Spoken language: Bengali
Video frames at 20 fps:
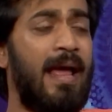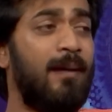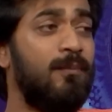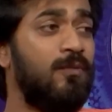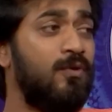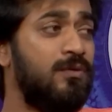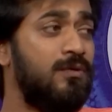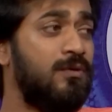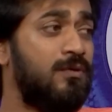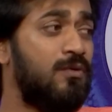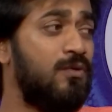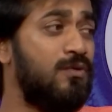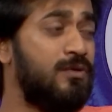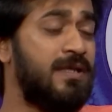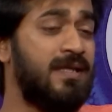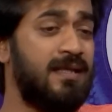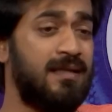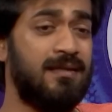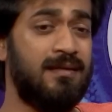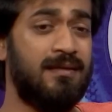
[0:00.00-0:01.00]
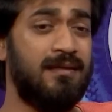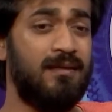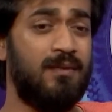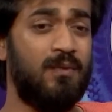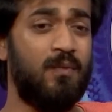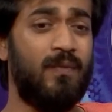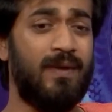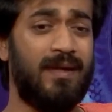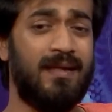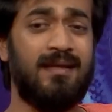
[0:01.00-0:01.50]
এমন কঠিন
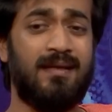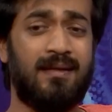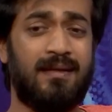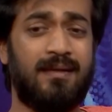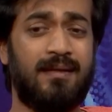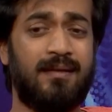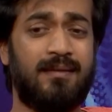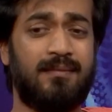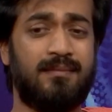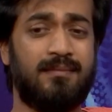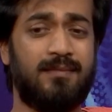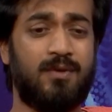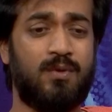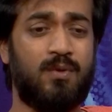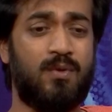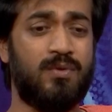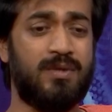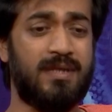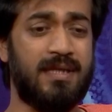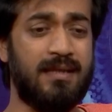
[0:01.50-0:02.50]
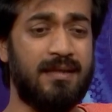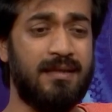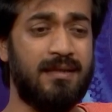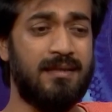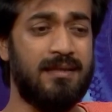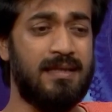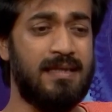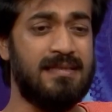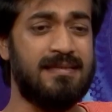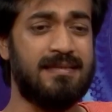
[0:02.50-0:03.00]
ওয়েদারে কঠিন
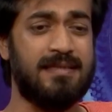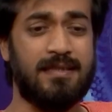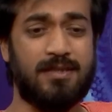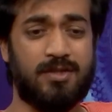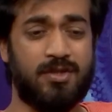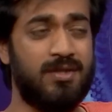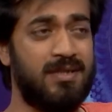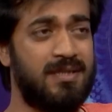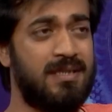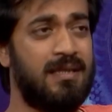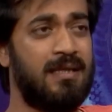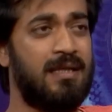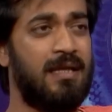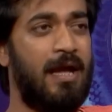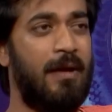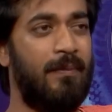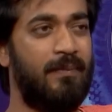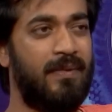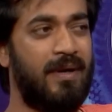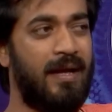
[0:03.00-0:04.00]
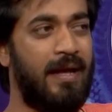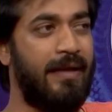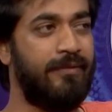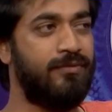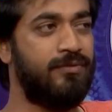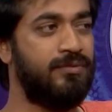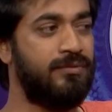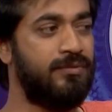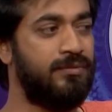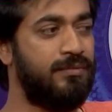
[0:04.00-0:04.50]
সিচুয়েশনে আমরা
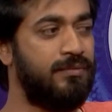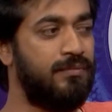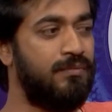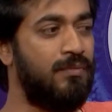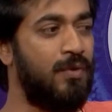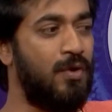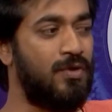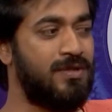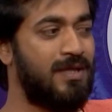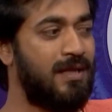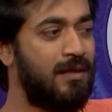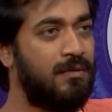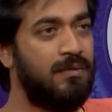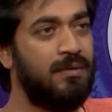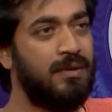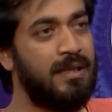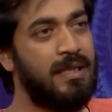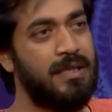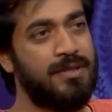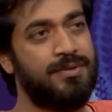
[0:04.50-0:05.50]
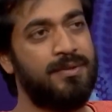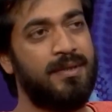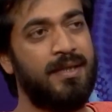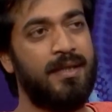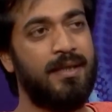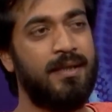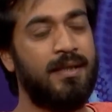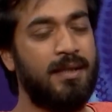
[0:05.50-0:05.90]
এত মজা করে আসলে